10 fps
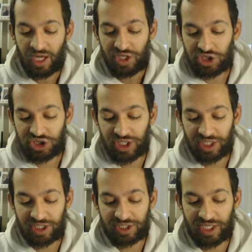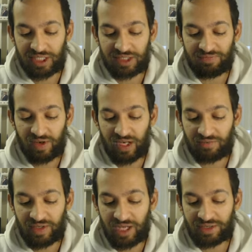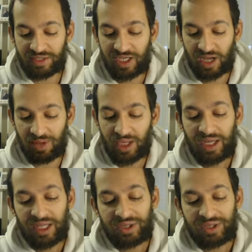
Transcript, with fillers: içine girdi etti falan filan dedik ama